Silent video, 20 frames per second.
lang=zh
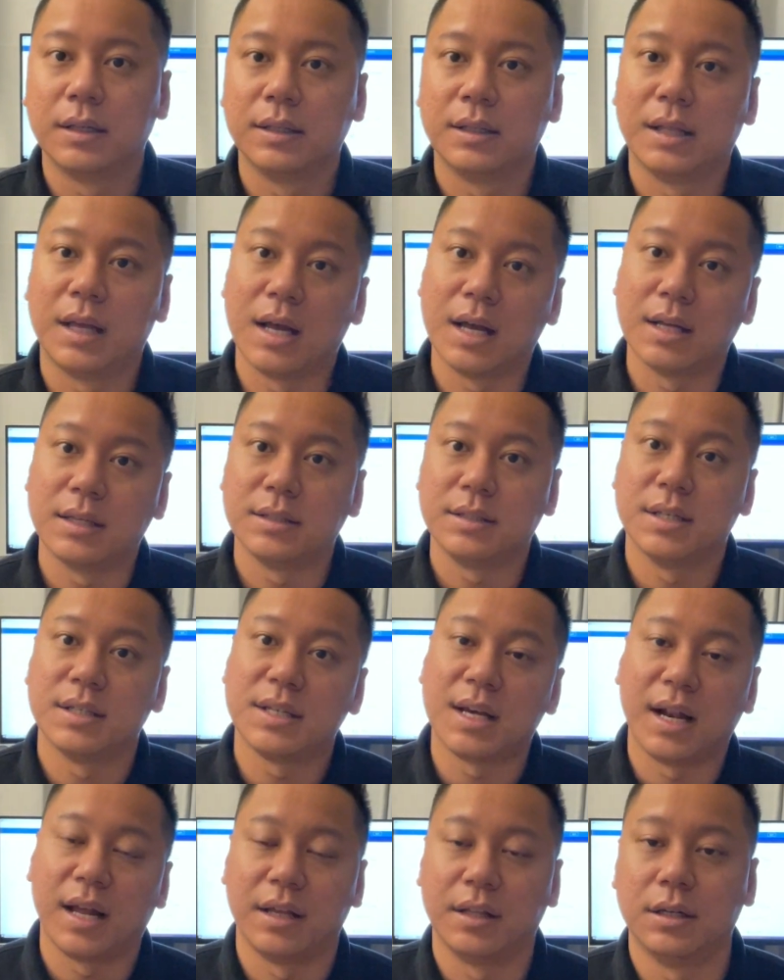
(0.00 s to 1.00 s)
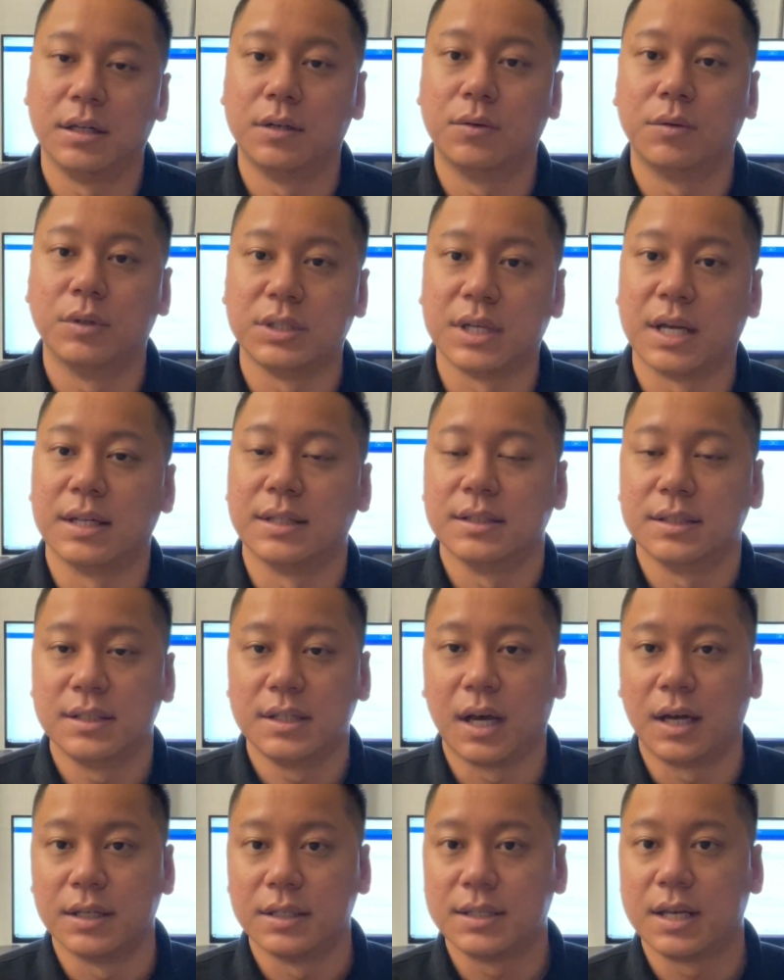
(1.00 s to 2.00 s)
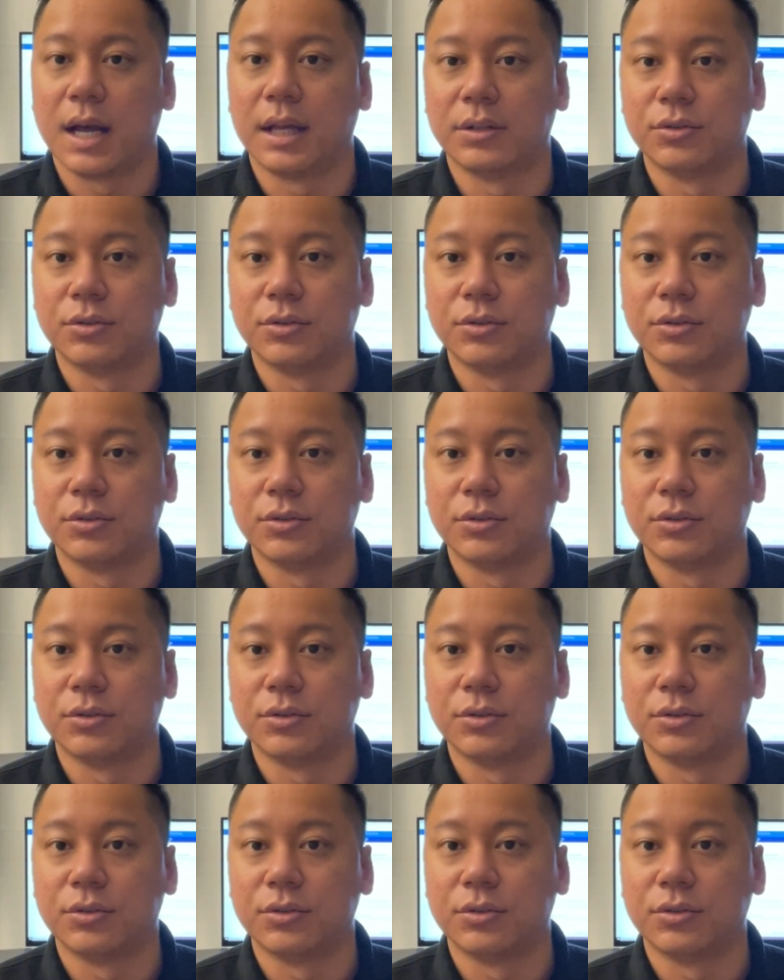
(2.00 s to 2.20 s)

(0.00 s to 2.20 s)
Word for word: 那接下来呢，我想讲一下，